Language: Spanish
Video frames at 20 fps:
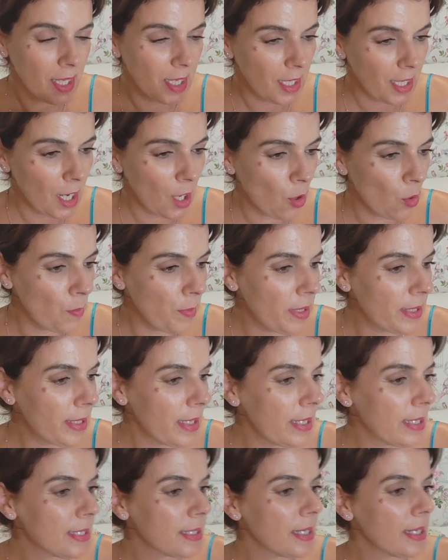la
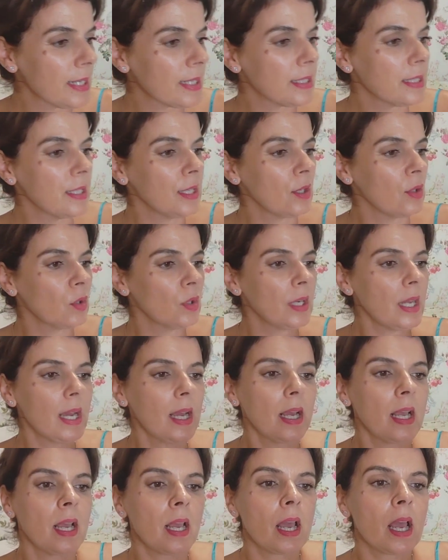gomita esa, la
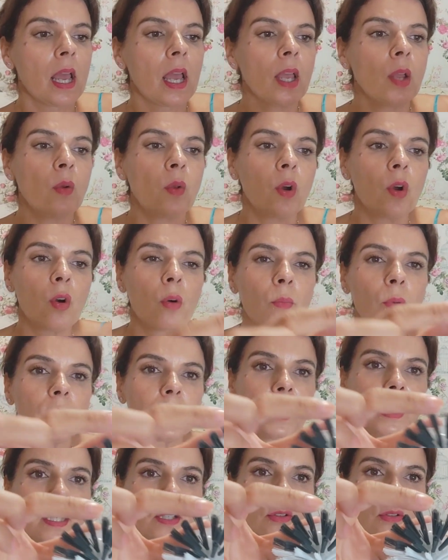silicona. Y luego
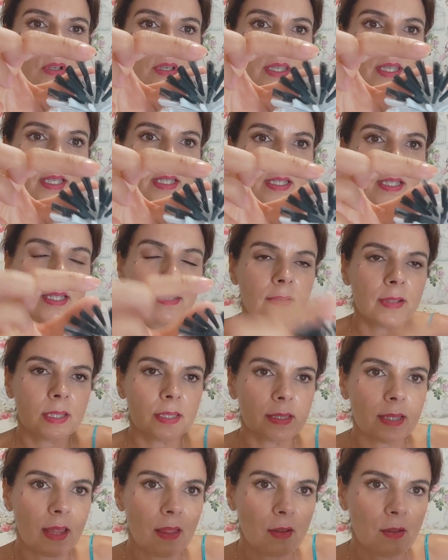como tiene esto aquí así
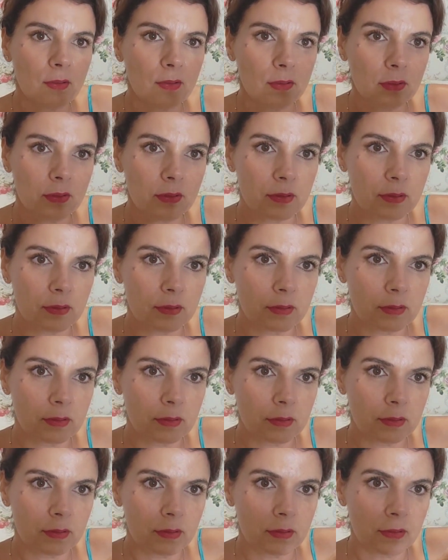levantado,
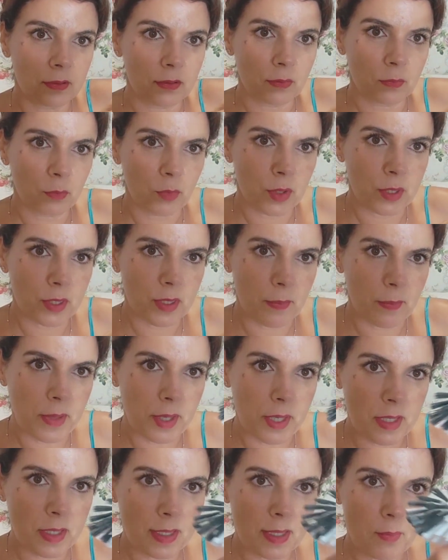pues
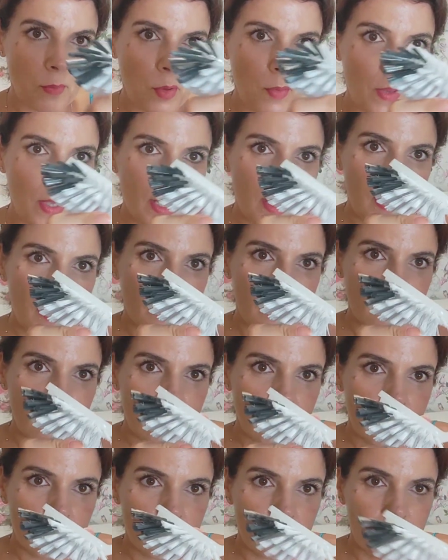también está muy bien
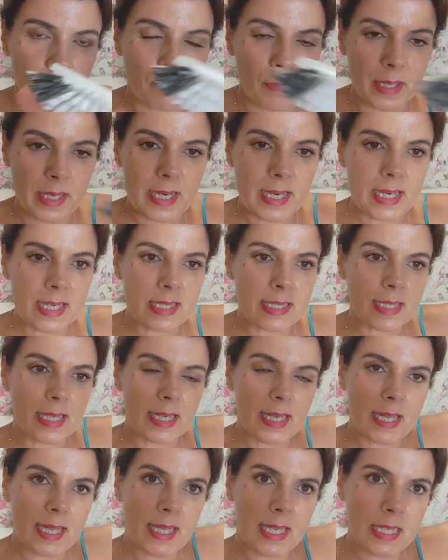para
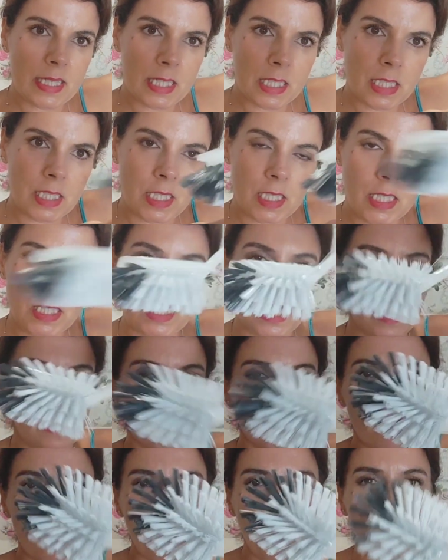rascar ahí así.
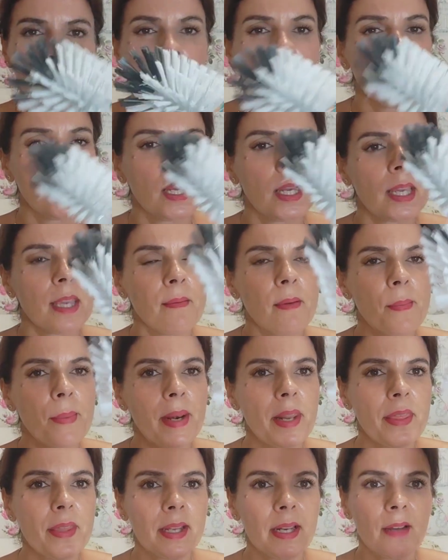Vamos, que me
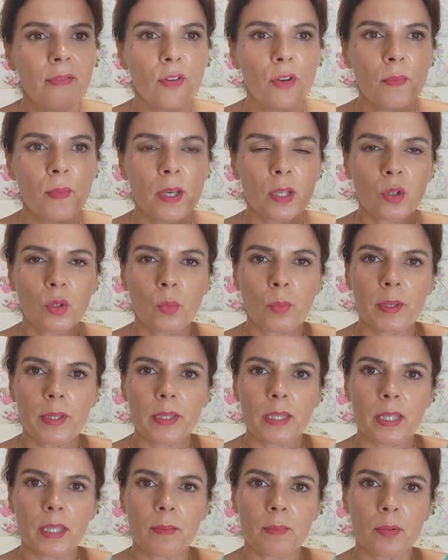parece que la forma es
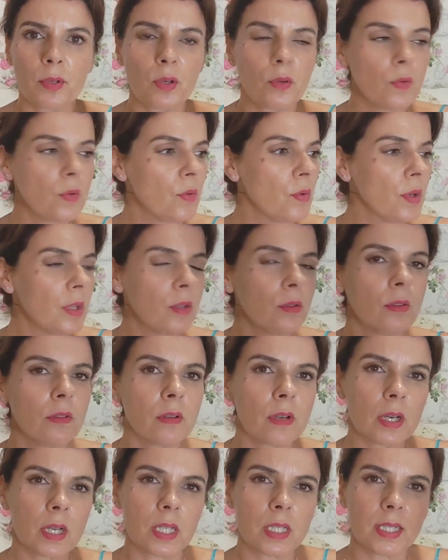estupenda, que por un
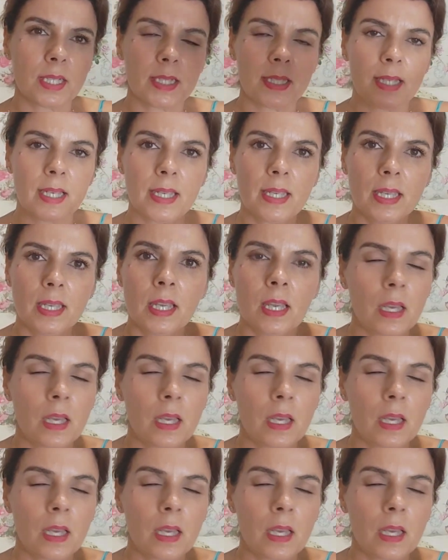eurito rascas ahí